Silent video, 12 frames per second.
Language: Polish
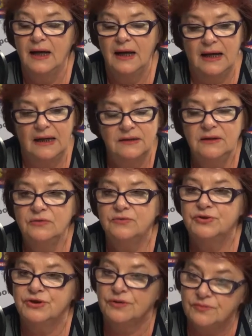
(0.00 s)
ani
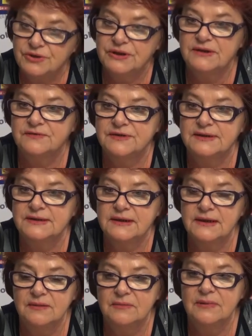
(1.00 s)
uczniom przede
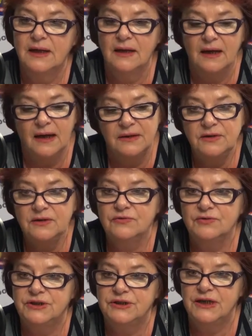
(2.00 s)
wszystkim, ani
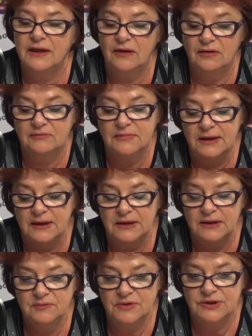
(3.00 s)
nauczycielom
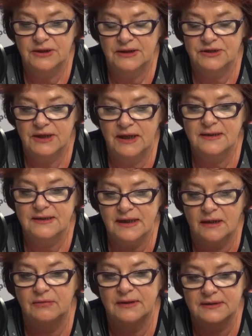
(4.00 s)
i myślę, że
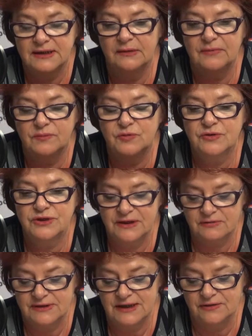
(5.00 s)
cały, całemu
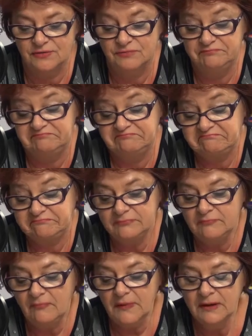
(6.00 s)
kształceniu.
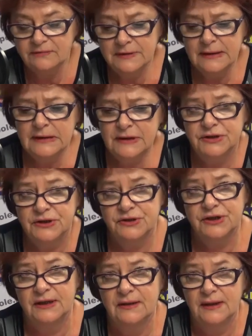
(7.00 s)
Wydaje się,
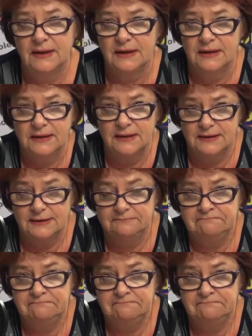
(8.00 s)
że e,